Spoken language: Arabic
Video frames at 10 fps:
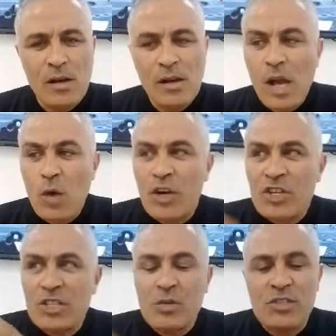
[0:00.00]
ها آه
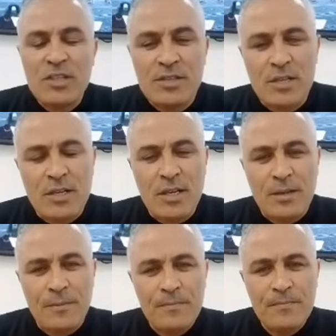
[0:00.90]
وخرجنا وزدنا
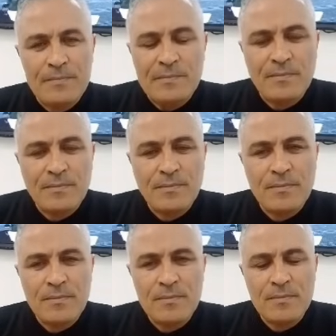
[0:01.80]
السنينه
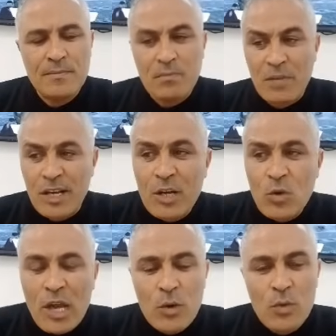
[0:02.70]
ما كان
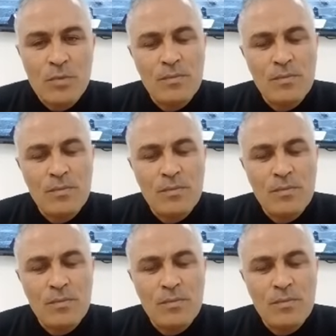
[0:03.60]
والو